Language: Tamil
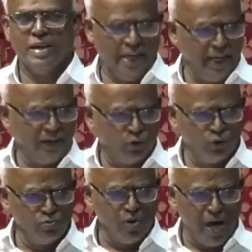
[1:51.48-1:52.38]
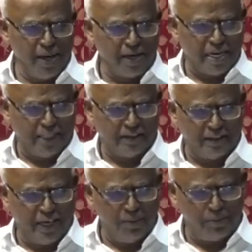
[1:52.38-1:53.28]
நீ
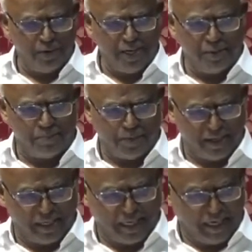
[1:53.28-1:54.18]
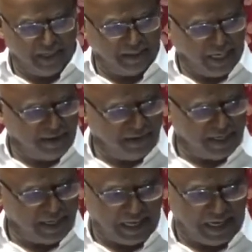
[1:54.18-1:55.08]
துன்மார்க்கத்தில் பிரியப்படுகிற
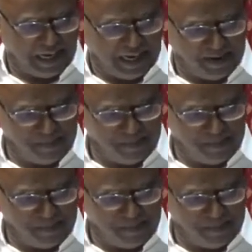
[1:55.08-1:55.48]
தேவன் அல்ல